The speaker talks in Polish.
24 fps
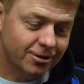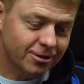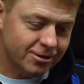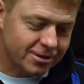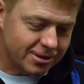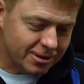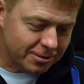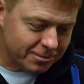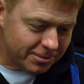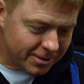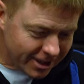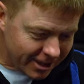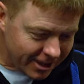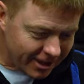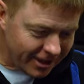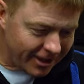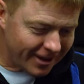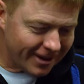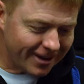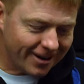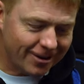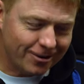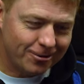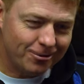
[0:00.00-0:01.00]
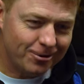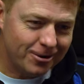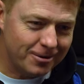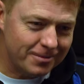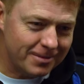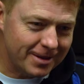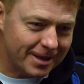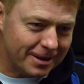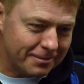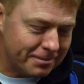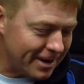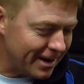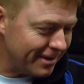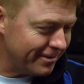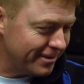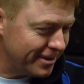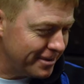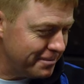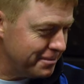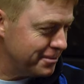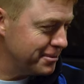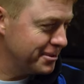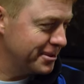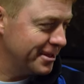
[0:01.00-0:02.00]
to są kije, którymi
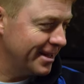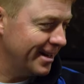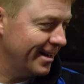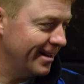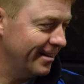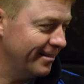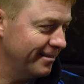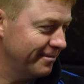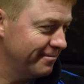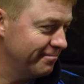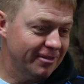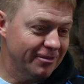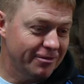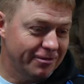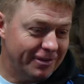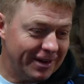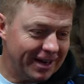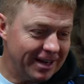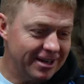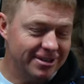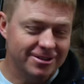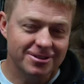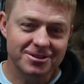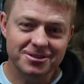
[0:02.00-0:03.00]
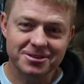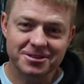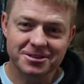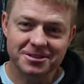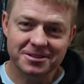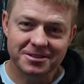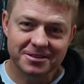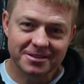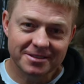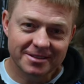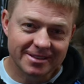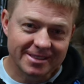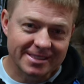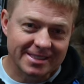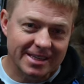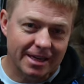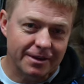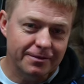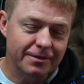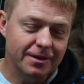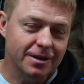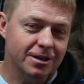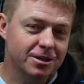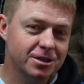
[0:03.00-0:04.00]
naprawdę można walczyć z
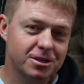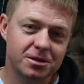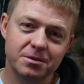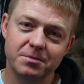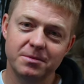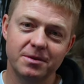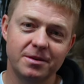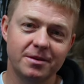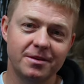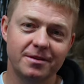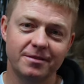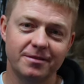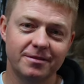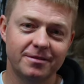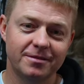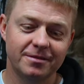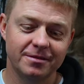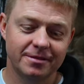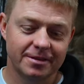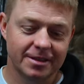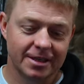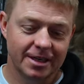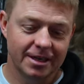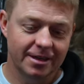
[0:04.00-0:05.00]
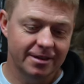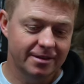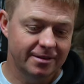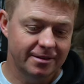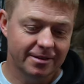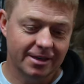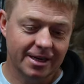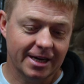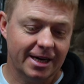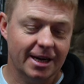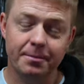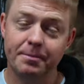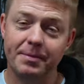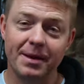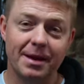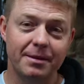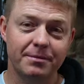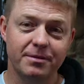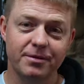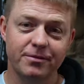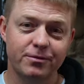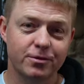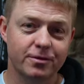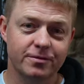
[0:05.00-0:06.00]
największymi
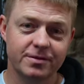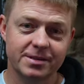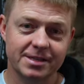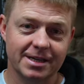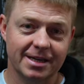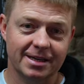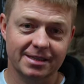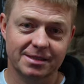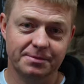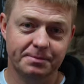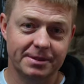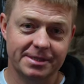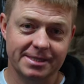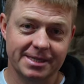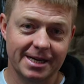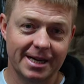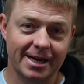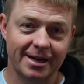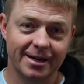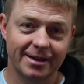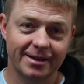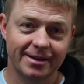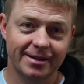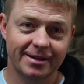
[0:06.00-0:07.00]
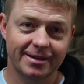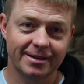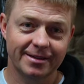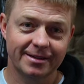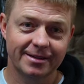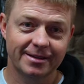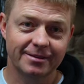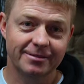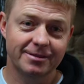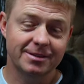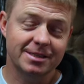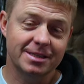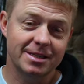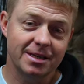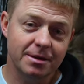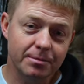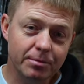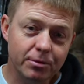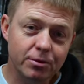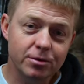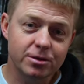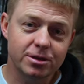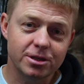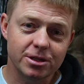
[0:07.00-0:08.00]
karpiami w łowiskach specjalnych. Więc nie
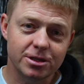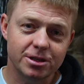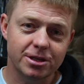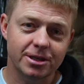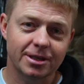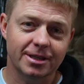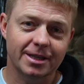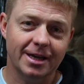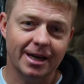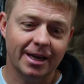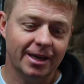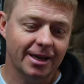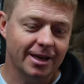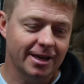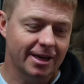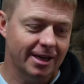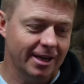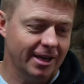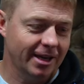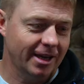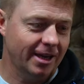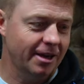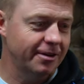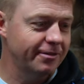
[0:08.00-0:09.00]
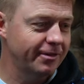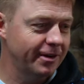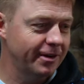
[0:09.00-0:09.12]
bójcie się takich lekkich